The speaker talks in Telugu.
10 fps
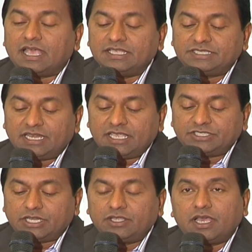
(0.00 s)

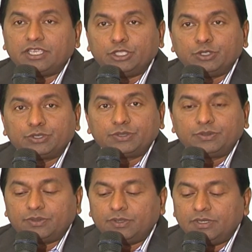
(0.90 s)
అంచెలంచెలుగా ఎదుగుతూ
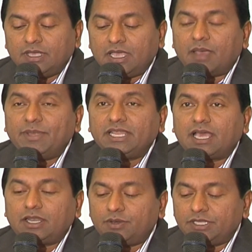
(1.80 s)

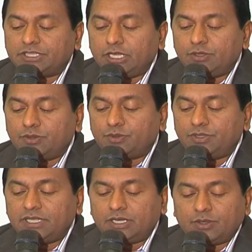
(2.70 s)
అమెరికాలోని తెలుగు
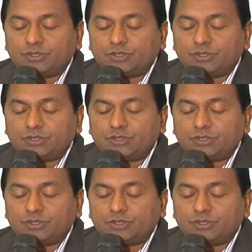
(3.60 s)
గుండెల్లో